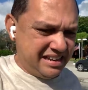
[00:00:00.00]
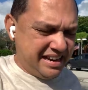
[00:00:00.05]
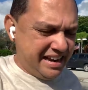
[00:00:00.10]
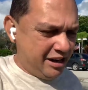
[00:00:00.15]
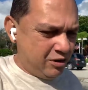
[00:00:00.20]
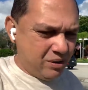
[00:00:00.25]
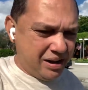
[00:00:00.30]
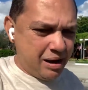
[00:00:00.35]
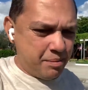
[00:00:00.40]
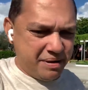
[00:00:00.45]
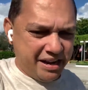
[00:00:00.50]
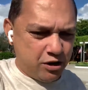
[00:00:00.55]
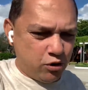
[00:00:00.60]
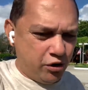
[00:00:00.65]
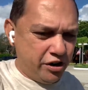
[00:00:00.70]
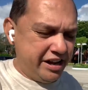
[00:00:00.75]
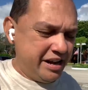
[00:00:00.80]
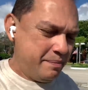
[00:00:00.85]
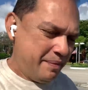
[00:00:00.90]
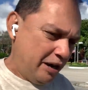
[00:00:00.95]
que no es la
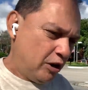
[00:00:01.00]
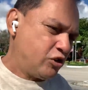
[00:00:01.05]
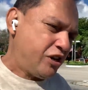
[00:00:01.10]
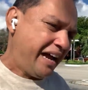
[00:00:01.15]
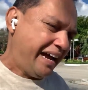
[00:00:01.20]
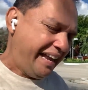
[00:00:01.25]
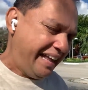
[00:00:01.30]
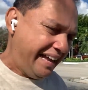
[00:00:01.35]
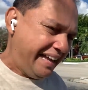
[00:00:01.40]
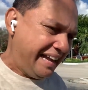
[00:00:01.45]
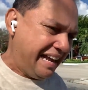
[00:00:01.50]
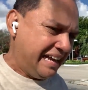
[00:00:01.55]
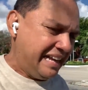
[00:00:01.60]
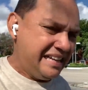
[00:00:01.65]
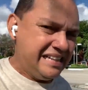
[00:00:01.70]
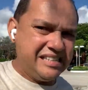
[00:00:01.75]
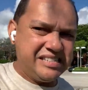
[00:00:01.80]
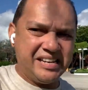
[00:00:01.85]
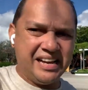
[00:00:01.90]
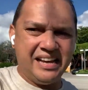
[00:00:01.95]
mejor y menos agredir al
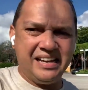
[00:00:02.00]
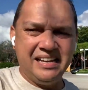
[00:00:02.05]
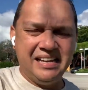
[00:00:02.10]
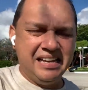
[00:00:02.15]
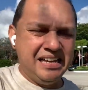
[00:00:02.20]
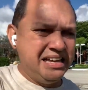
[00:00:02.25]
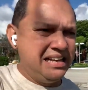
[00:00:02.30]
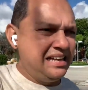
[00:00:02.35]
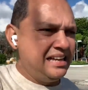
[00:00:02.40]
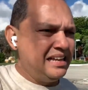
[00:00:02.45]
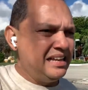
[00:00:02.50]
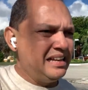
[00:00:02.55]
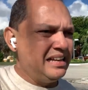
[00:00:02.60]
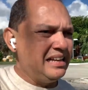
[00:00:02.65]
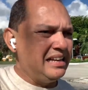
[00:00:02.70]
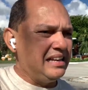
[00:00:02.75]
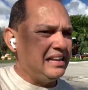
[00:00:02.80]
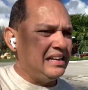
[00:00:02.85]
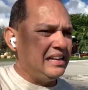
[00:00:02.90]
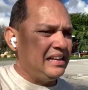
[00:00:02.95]
hincha.
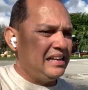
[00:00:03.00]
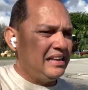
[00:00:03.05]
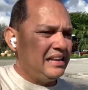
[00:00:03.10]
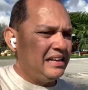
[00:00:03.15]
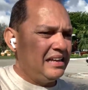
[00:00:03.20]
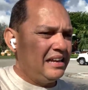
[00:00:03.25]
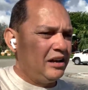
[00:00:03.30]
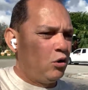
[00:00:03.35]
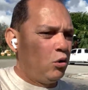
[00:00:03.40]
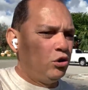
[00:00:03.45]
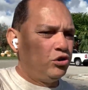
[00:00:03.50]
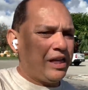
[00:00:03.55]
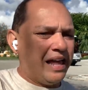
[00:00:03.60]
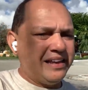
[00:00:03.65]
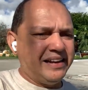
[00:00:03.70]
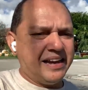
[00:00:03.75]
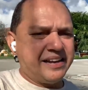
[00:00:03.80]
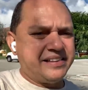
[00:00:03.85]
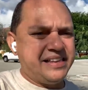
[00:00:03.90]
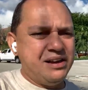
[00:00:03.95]
Junta
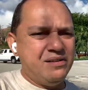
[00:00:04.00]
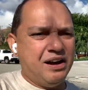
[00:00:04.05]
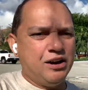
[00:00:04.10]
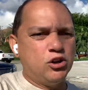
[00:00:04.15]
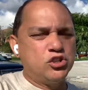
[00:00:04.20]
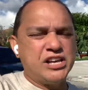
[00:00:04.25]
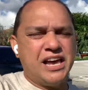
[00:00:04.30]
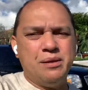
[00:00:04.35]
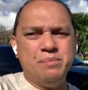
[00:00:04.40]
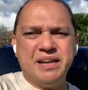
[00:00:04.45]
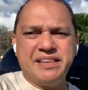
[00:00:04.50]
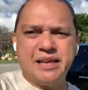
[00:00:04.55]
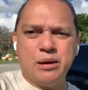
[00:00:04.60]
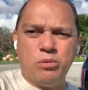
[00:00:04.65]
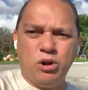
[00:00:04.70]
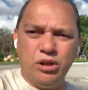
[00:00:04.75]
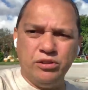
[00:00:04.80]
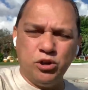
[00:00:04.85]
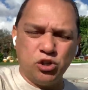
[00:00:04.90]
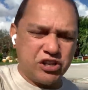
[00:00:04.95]
directiva, no se dejen,
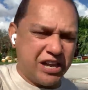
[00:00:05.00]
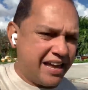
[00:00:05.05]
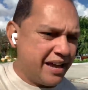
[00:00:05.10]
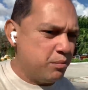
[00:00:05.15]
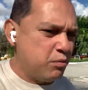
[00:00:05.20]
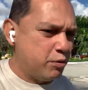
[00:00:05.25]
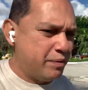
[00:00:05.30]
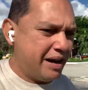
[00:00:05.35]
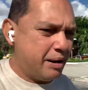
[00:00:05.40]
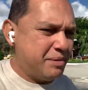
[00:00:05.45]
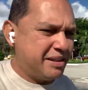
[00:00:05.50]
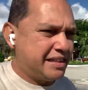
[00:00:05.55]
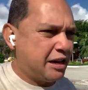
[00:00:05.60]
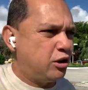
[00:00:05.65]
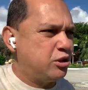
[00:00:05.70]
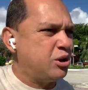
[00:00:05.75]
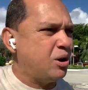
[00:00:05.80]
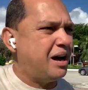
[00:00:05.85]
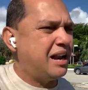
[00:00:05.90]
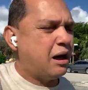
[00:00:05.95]
no se dejen volver a meter
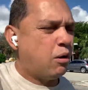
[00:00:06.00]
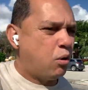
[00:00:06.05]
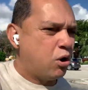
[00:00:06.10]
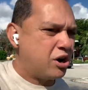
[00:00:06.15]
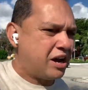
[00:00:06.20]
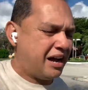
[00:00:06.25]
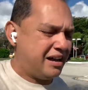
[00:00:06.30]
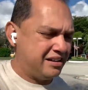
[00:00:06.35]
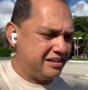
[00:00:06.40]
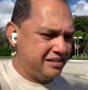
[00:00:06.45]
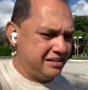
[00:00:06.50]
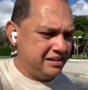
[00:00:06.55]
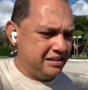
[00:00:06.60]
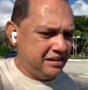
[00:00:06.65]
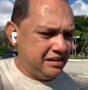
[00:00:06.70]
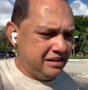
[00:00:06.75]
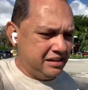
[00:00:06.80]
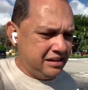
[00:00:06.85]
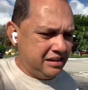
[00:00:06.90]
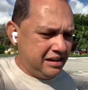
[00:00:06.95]
los dedos a la boca.
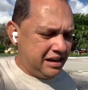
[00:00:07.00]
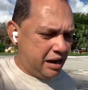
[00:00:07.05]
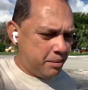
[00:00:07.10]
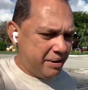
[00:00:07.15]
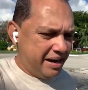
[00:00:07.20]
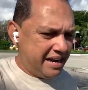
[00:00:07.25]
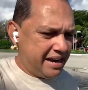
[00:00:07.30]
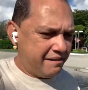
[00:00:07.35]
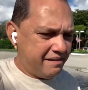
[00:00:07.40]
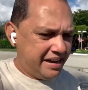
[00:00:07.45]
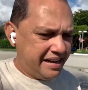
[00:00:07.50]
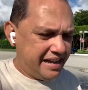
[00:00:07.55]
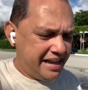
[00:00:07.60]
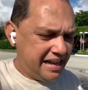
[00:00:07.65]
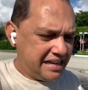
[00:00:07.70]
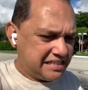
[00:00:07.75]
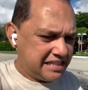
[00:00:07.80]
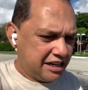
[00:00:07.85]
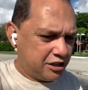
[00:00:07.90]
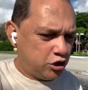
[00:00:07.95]
América venía
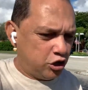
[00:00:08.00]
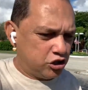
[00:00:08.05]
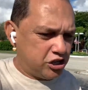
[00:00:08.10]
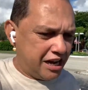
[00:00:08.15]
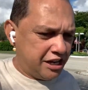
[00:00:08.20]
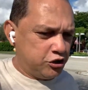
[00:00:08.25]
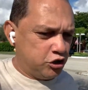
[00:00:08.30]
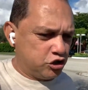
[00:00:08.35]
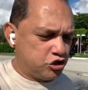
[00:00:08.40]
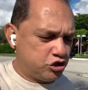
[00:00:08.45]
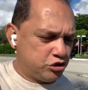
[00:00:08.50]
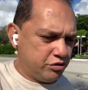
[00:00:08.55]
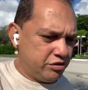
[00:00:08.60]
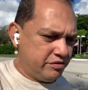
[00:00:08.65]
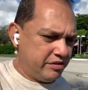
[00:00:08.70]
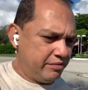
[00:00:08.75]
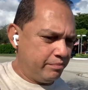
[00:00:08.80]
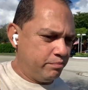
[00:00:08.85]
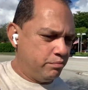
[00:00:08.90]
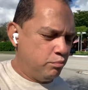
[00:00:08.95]
de hacer dos años
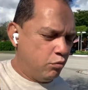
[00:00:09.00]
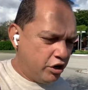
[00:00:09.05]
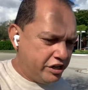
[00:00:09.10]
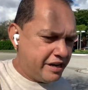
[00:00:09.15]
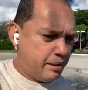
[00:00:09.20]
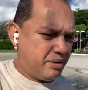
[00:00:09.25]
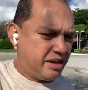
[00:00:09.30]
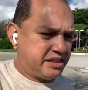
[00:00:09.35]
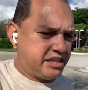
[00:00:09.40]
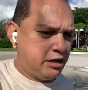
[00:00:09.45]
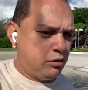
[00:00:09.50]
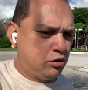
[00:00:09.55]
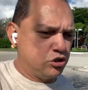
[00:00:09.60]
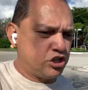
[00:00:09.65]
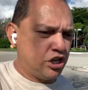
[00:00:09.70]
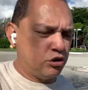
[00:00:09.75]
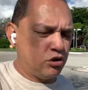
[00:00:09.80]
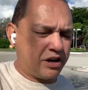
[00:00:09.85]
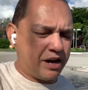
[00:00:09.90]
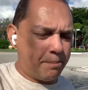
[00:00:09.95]
muy llamativos
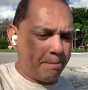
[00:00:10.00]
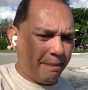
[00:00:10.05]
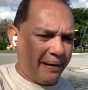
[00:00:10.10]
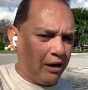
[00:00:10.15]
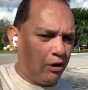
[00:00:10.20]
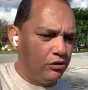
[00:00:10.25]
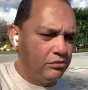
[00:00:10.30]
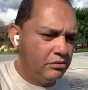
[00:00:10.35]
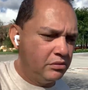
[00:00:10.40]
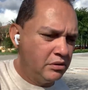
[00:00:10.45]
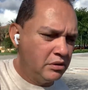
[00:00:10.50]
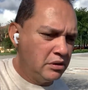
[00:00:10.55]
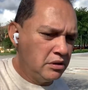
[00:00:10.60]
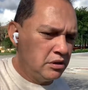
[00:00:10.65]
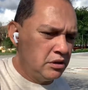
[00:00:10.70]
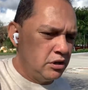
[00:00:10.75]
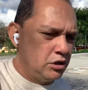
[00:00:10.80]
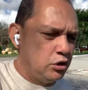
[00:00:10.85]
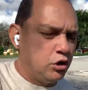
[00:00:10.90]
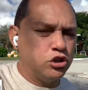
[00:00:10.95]
siendo campeón.
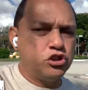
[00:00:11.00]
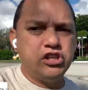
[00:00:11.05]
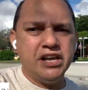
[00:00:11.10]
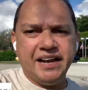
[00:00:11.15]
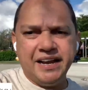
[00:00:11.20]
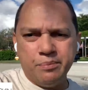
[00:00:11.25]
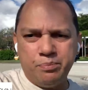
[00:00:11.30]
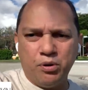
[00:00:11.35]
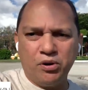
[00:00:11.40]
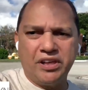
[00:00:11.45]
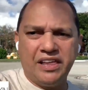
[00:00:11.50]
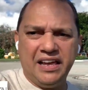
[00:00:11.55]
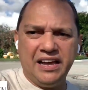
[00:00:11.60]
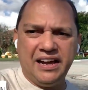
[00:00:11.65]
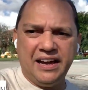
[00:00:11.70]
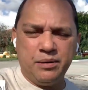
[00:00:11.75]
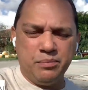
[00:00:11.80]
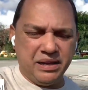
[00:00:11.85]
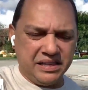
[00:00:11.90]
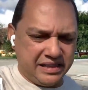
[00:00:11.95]
No tiene por qué
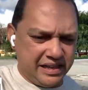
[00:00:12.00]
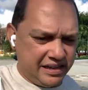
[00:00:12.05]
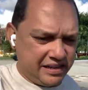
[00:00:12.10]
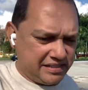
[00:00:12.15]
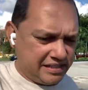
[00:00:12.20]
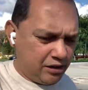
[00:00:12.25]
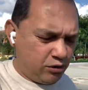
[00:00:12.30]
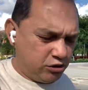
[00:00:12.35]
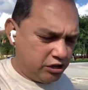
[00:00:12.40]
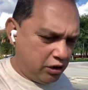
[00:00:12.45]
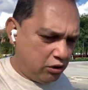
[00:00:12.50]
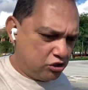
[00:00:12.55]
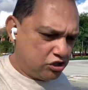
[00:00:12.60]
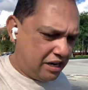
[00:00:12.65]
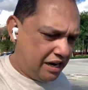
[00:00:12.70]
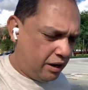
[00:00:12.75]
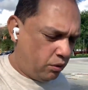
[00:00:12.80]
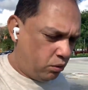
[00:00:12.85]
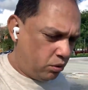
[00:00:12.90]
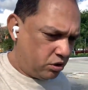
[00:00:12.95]
dejar meterse los
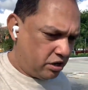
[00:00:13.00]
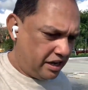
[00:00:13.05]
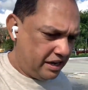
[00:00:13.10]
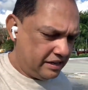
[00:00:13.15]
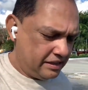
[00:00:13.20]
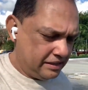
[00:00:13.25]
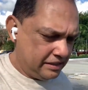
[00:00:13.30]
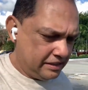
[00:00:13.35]
dedos a la boca.